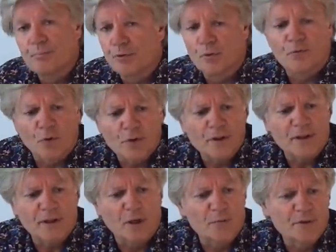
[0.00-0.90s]
pro
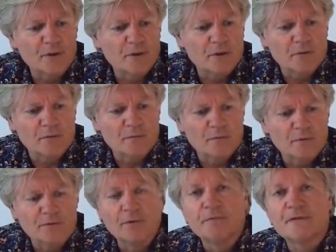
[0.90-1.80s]
Woche, glaube ich,
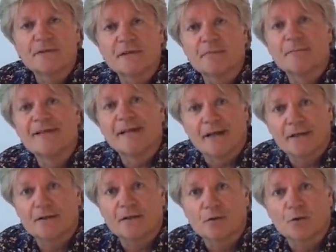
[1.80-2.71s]
15
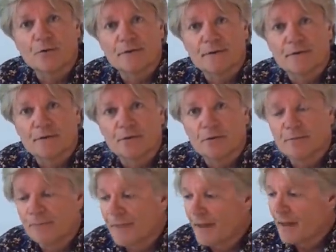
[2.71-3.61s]
Milliarden kosten
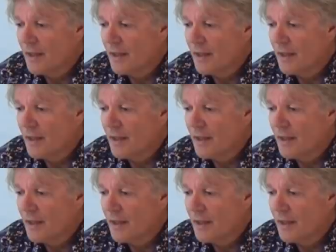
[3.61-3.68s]
soll,